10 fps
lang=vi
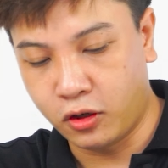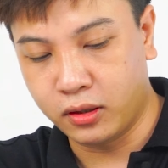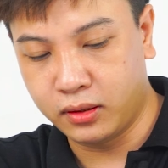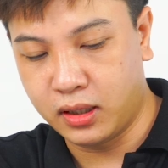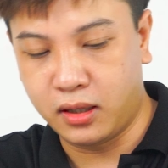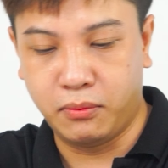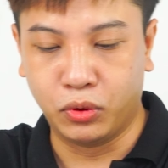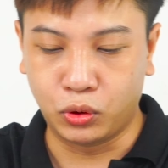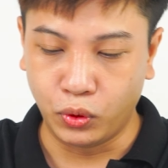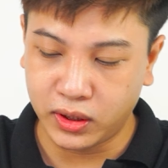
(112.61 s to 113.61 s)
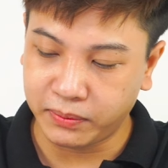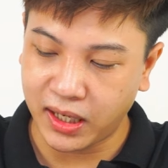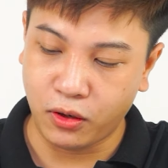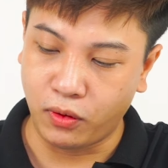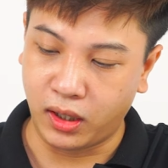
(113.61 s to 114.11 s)
Còn một túi tiếp
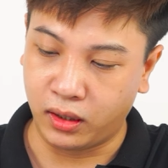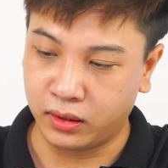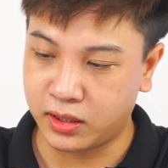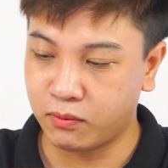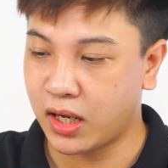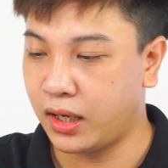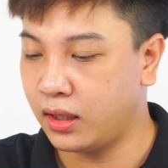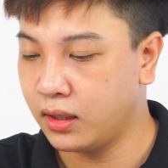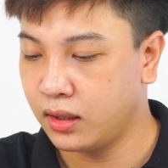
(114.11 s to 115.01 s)
theo ở trong này